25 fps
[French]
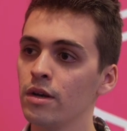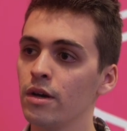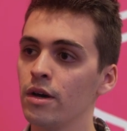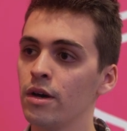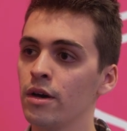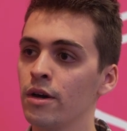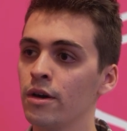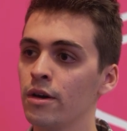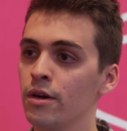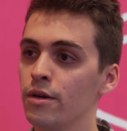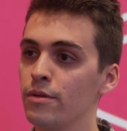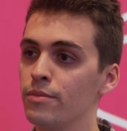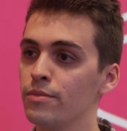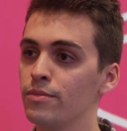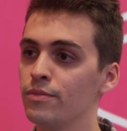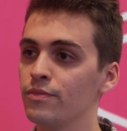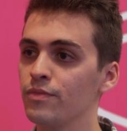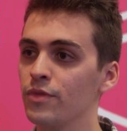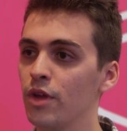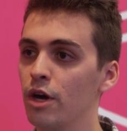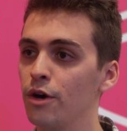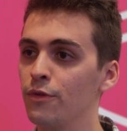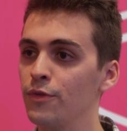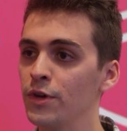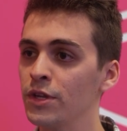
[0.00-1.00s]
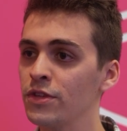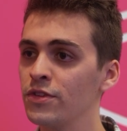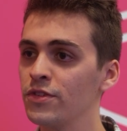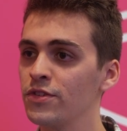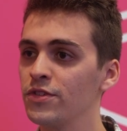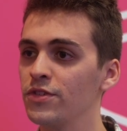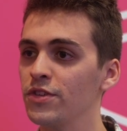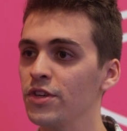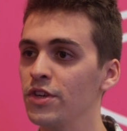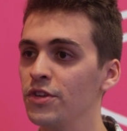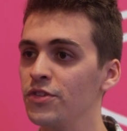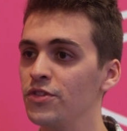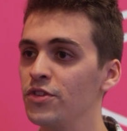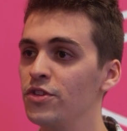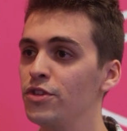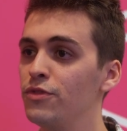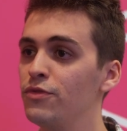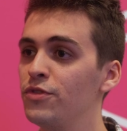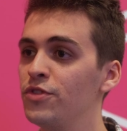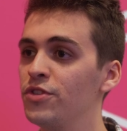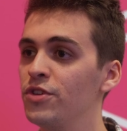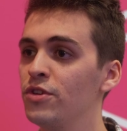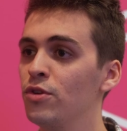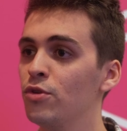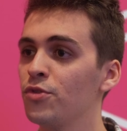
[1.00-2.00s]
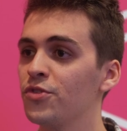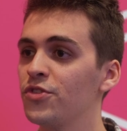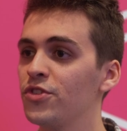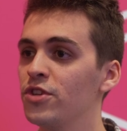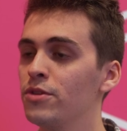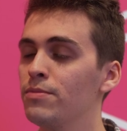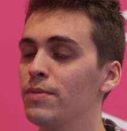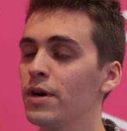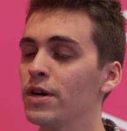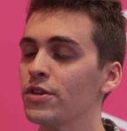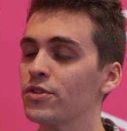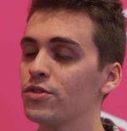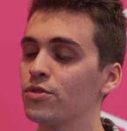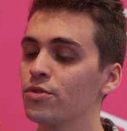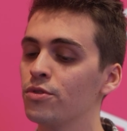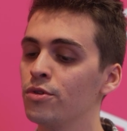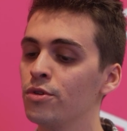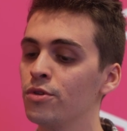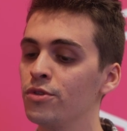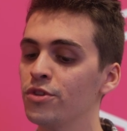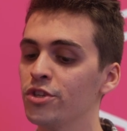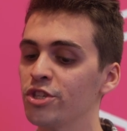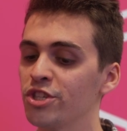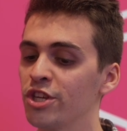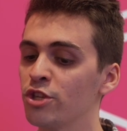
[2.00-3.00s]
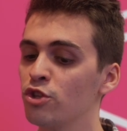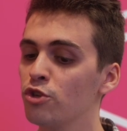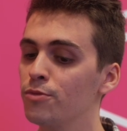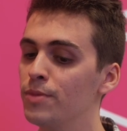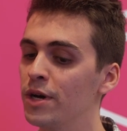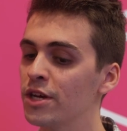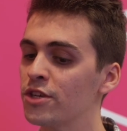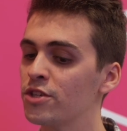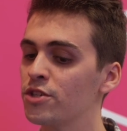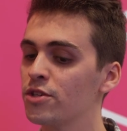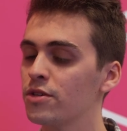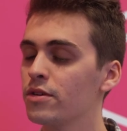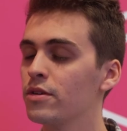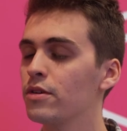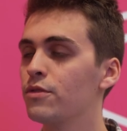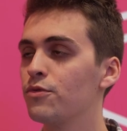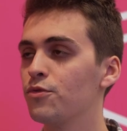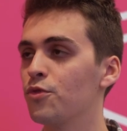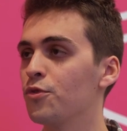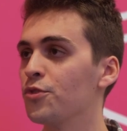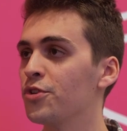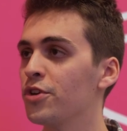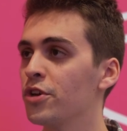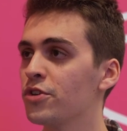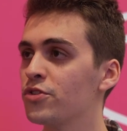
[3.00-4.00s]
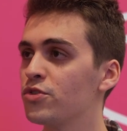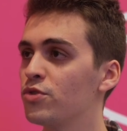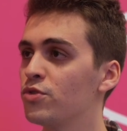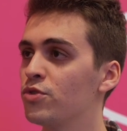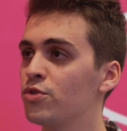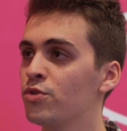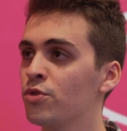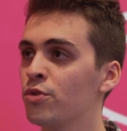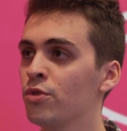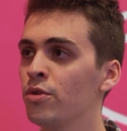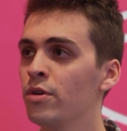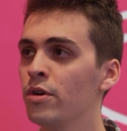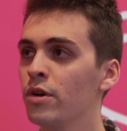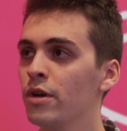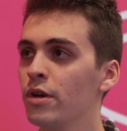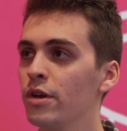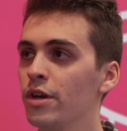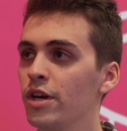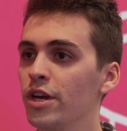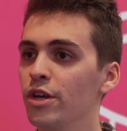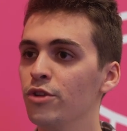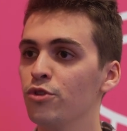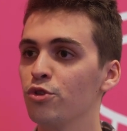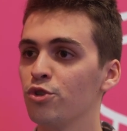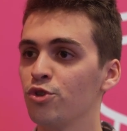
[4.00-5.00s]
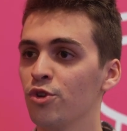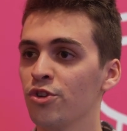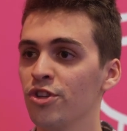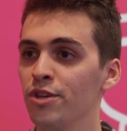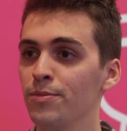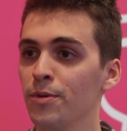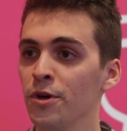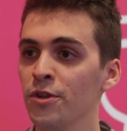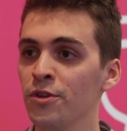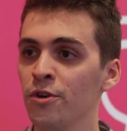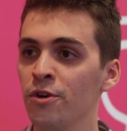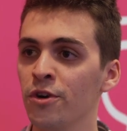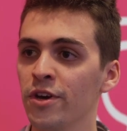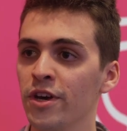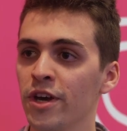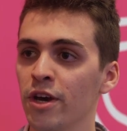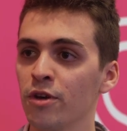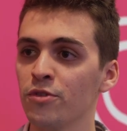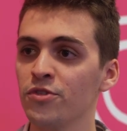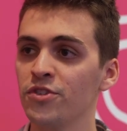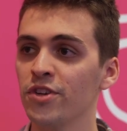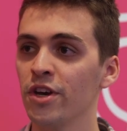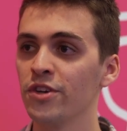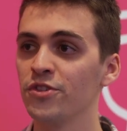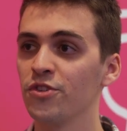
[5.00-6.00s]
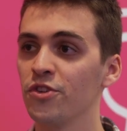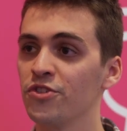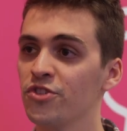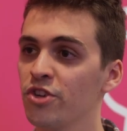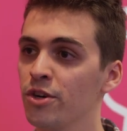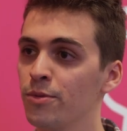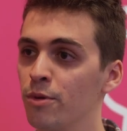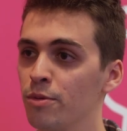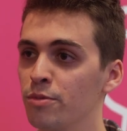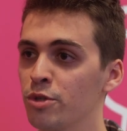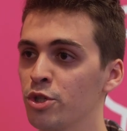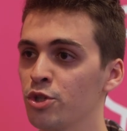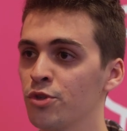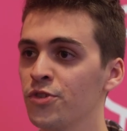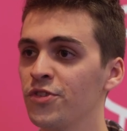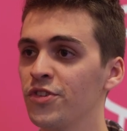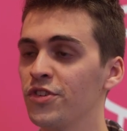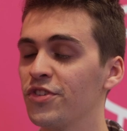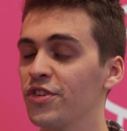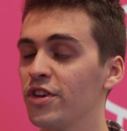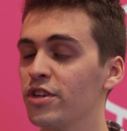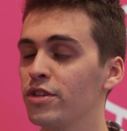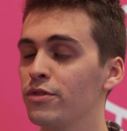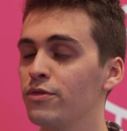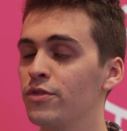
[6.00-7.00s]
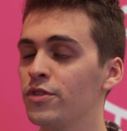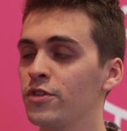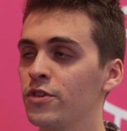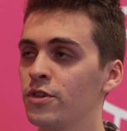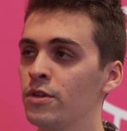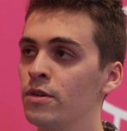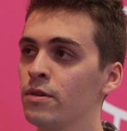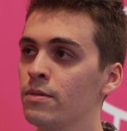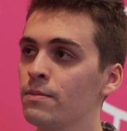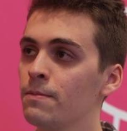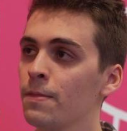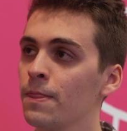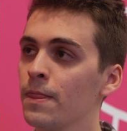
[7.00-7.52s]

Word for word: Euh, en fait, c'est si difficile aussi parce que déjà de base, fonder un studio et de jouer indépendant et réussir à sortir un premier jeu, c'est très difficile.